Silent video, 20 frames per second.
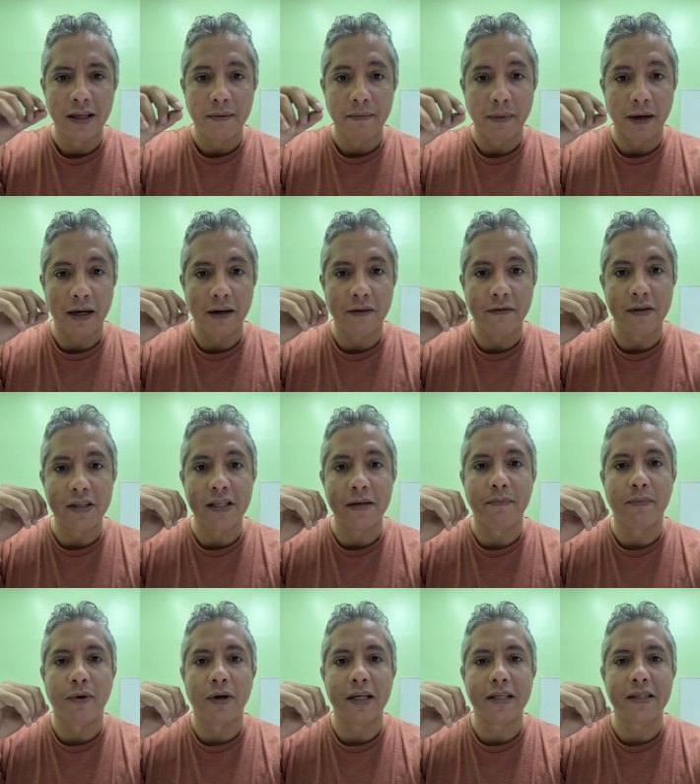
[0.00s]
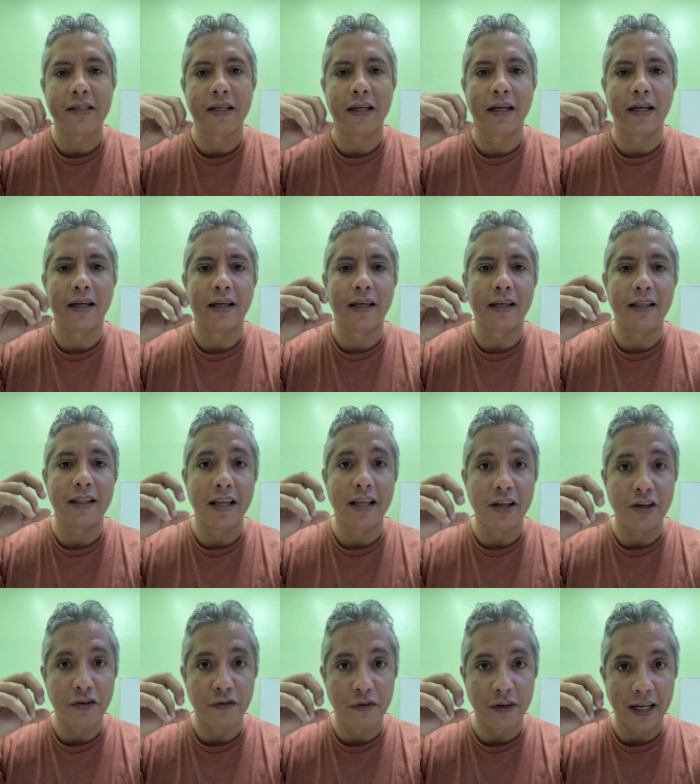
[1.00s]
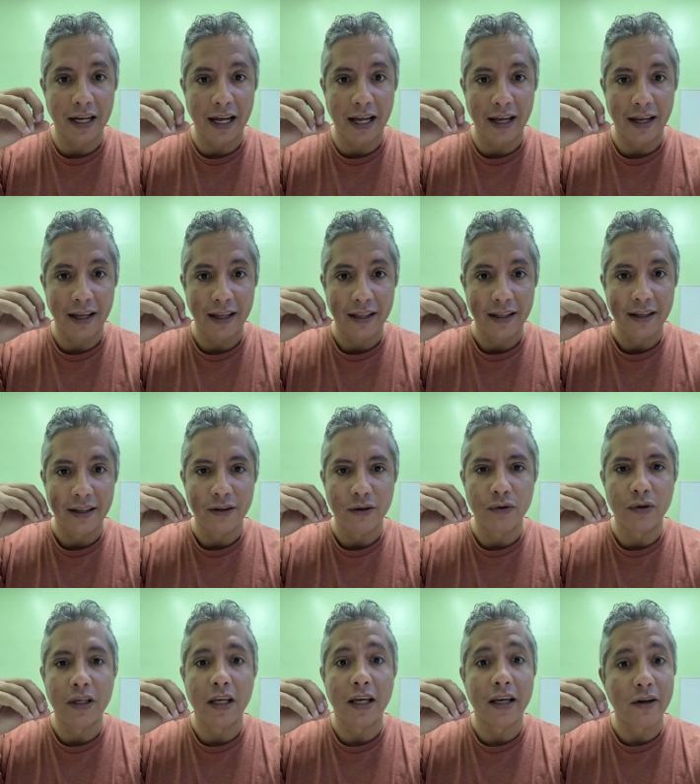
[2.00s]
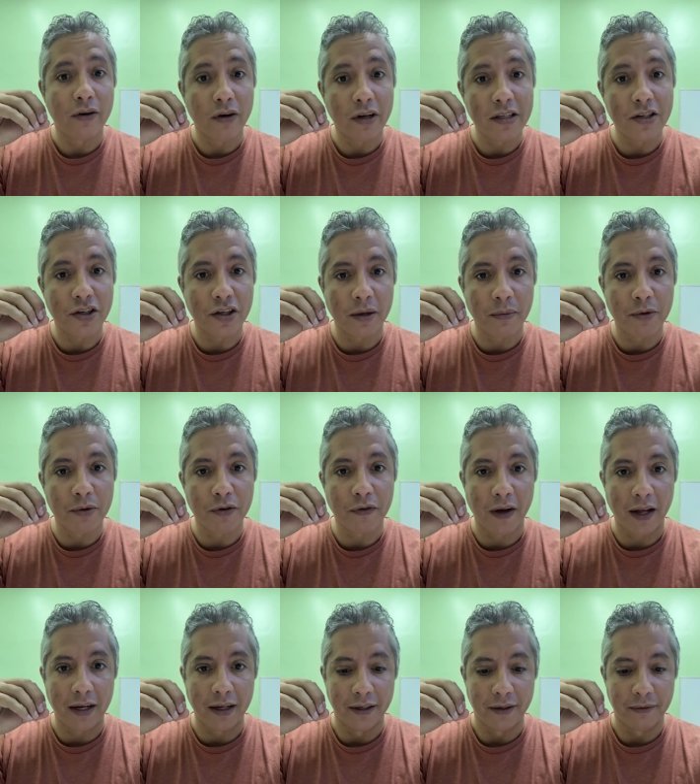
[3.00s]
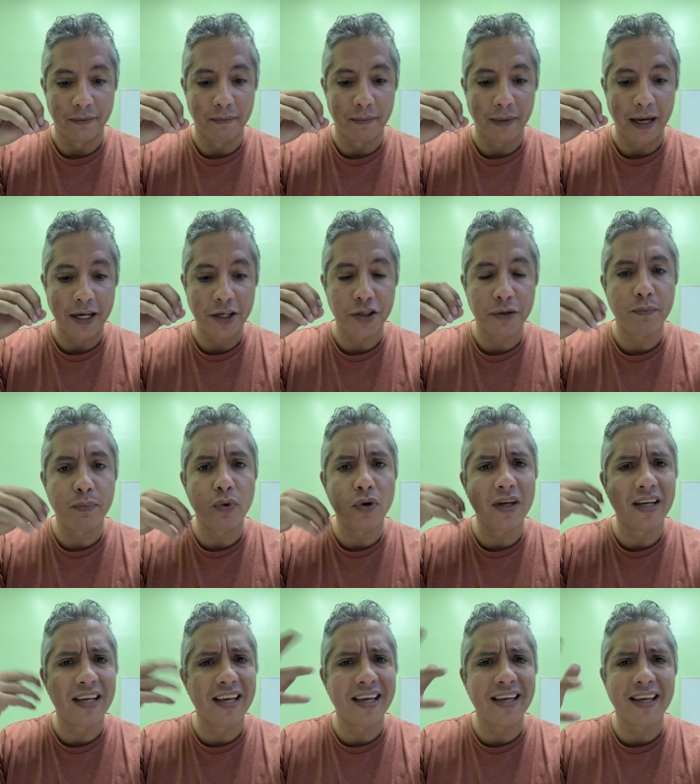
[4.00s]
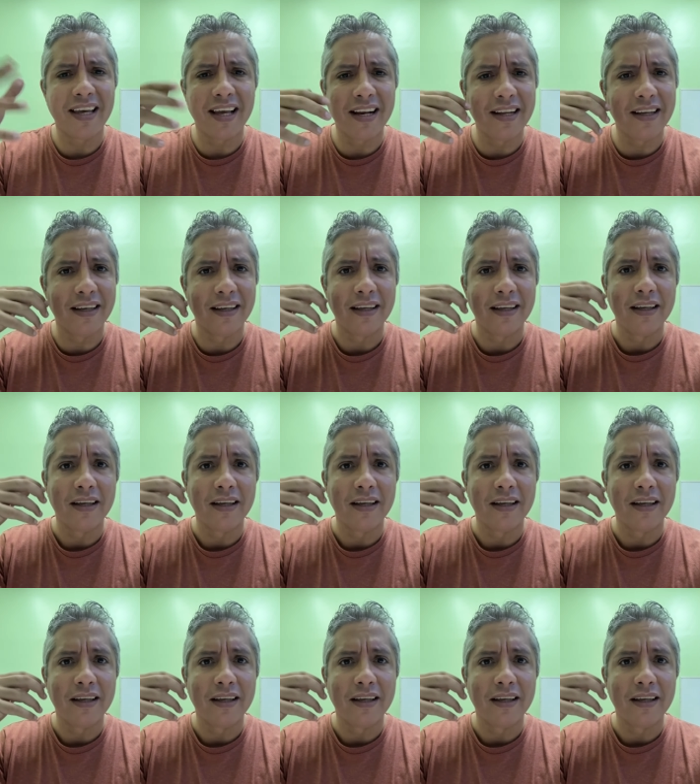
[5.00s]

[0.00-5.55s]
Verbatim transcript: para que você possa identificar do que, que nós estamos falando. Mas por que, que ele